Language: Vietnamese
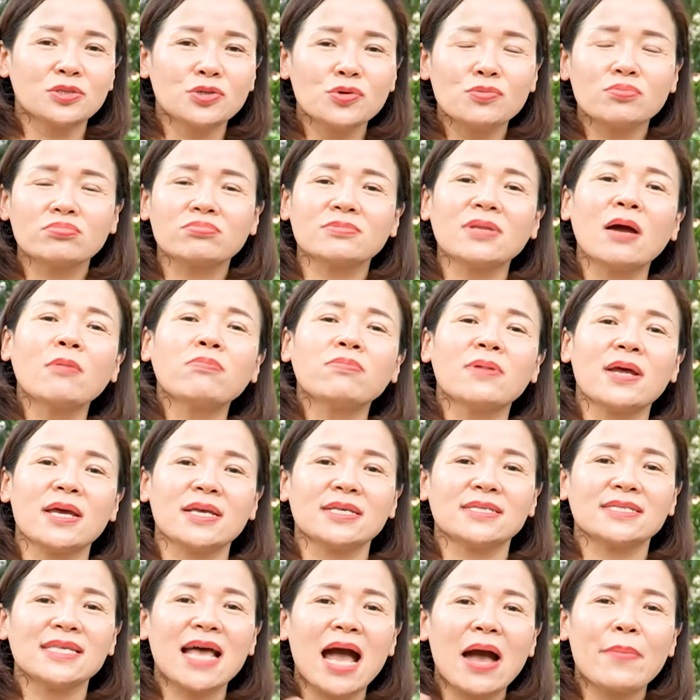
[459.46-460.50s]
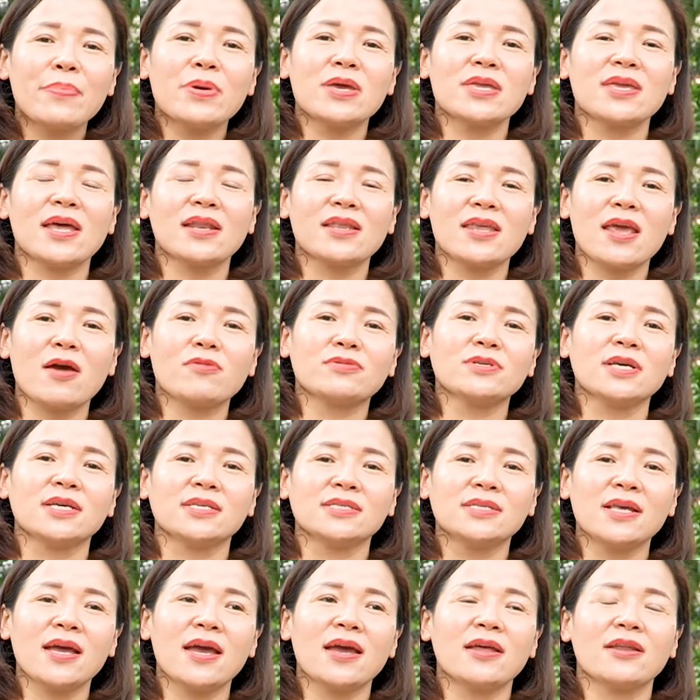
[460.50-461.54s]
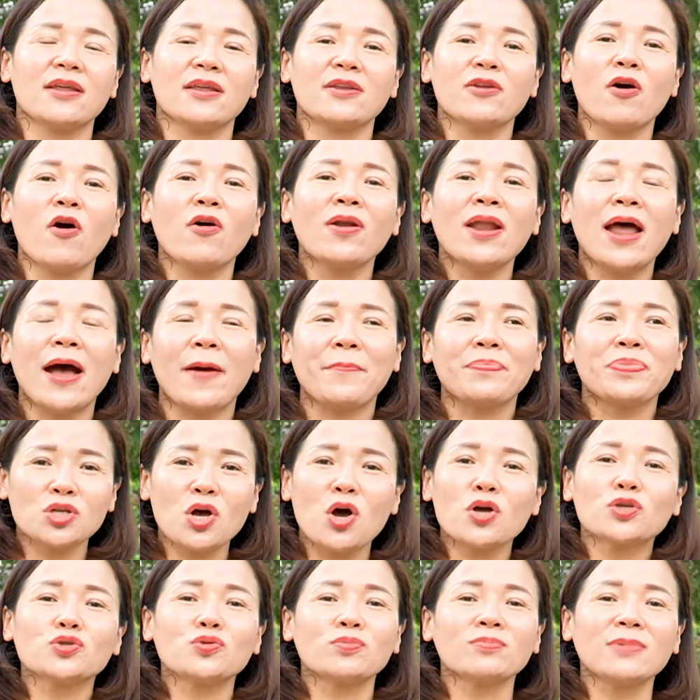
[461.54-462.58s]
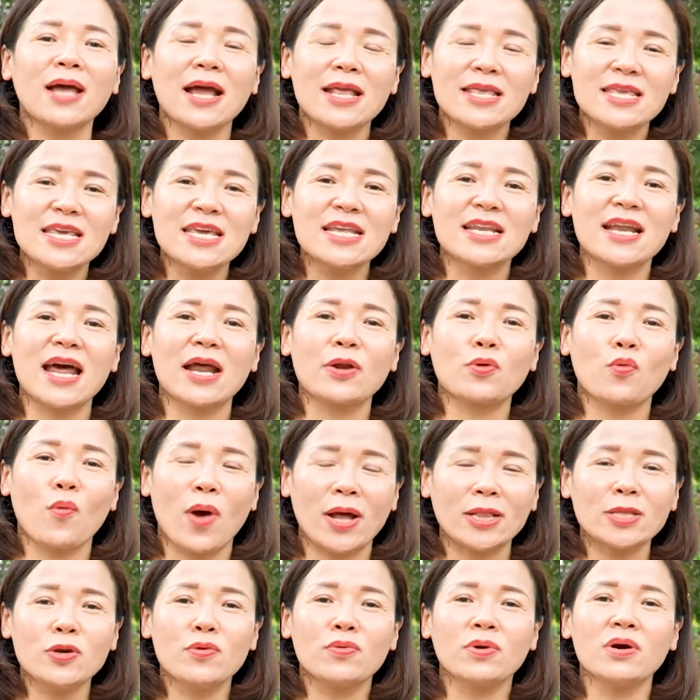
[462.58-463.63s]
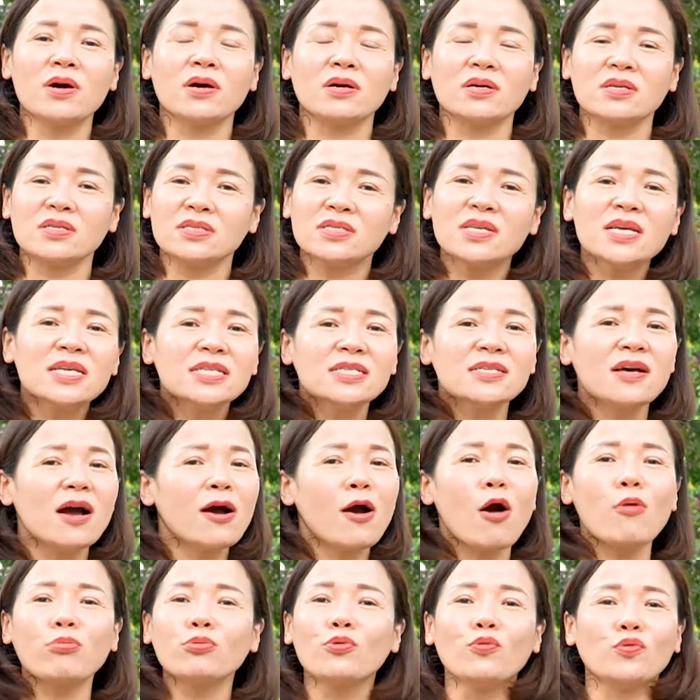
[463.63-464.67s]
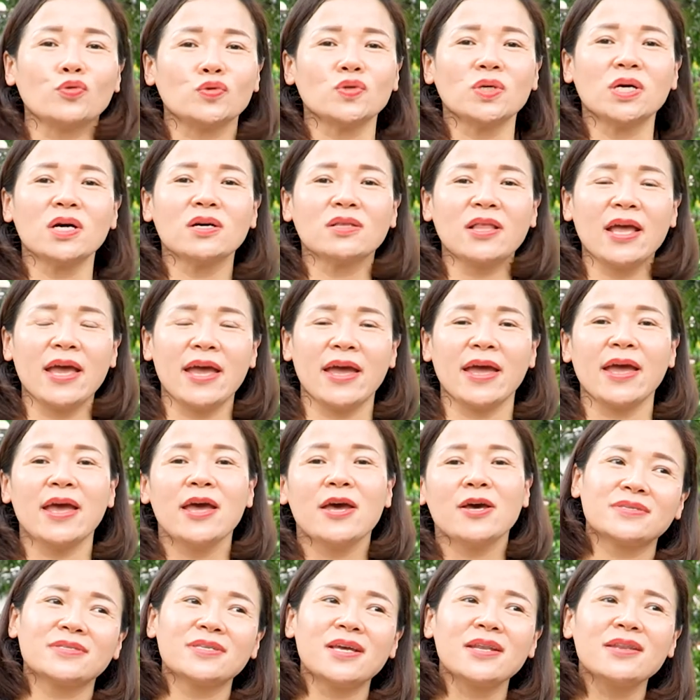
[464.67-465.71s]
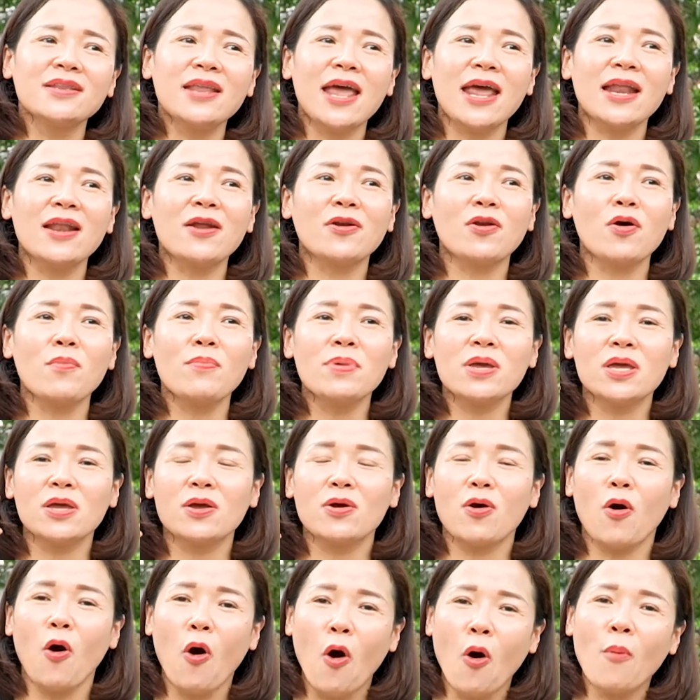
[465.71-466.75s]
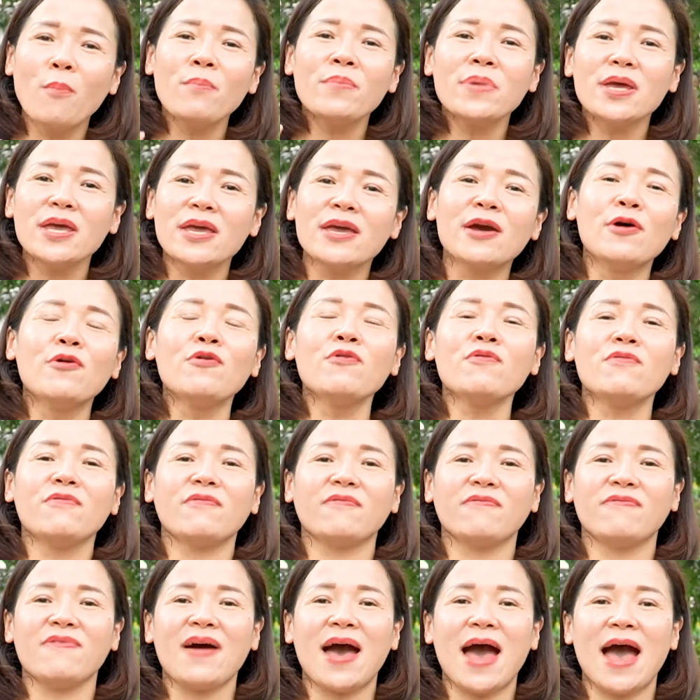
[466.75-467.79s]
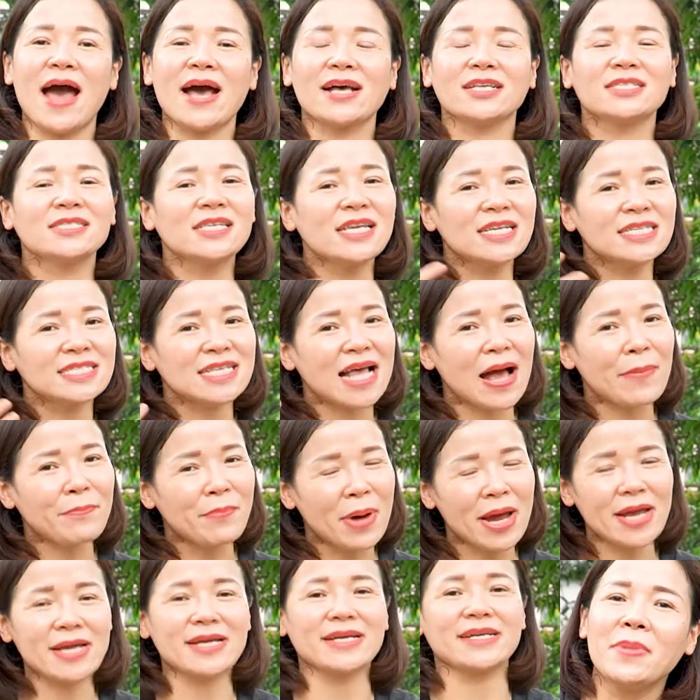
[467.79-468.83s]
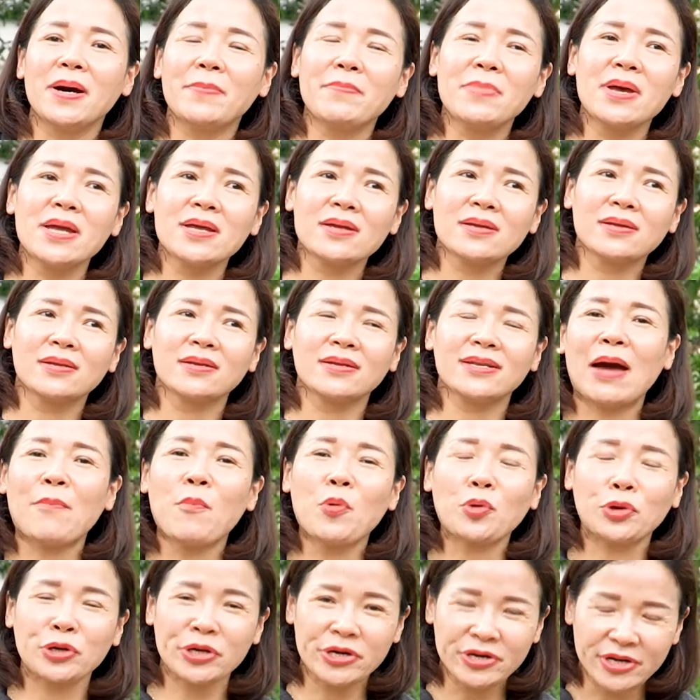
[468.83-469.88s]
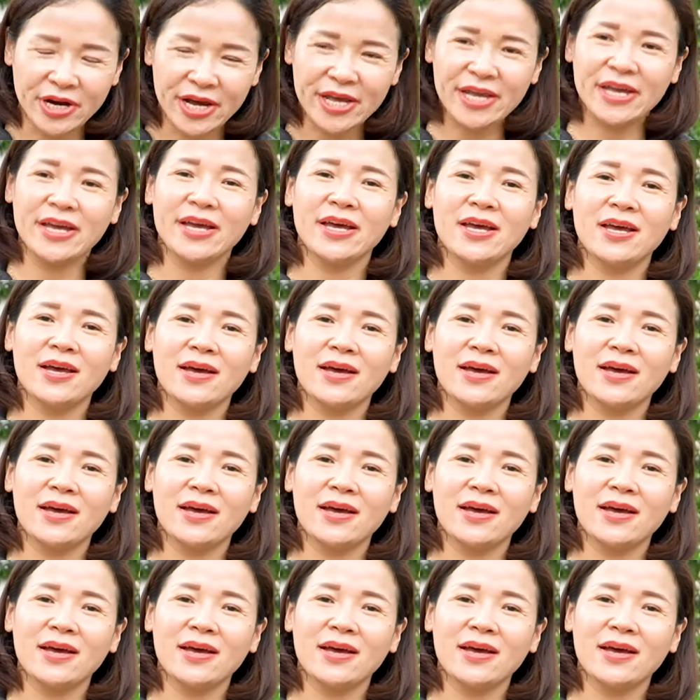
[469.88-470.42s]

rụng tóc này, da bị nhăn nheo chảy xệ đó là do chúng ta nhịn ăn quá tiêu cực, dinh dưỡng không đủ cho cơ thể dẫn đến là nó bị ốm yếu và sinh ra bệnh mà mình là một người